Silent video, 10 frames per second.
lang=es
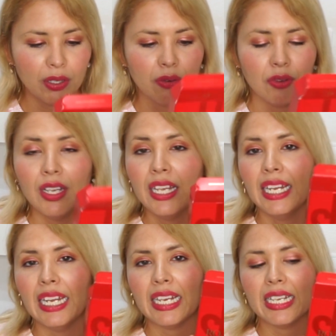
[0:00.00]
Bueno,
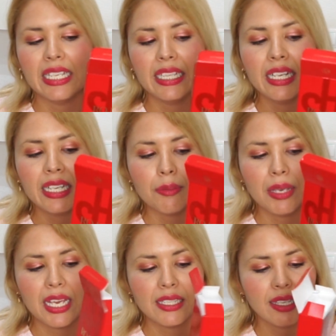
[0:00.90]
la cajita que
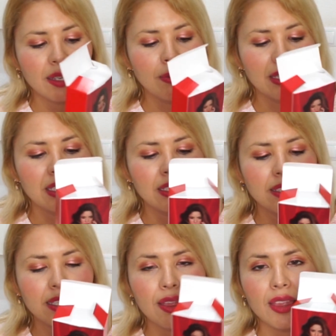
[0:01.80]
veáis que es
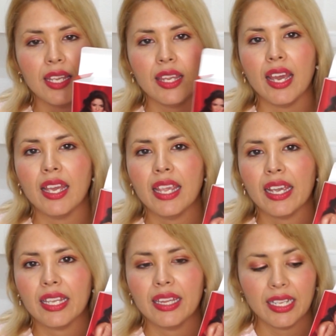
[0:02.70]
bastante sencilla y
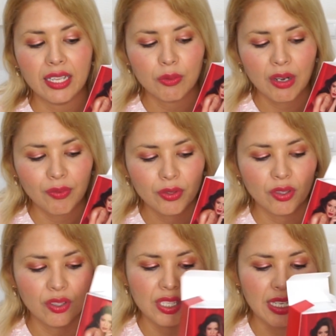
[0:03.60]
aquí tiene una
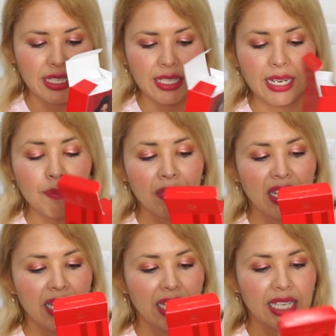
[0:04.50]
foto de Shakira
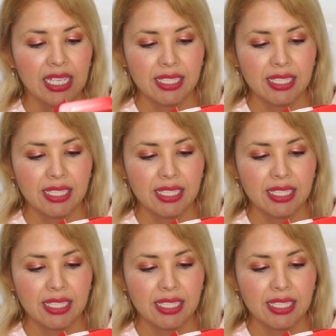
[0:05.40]
y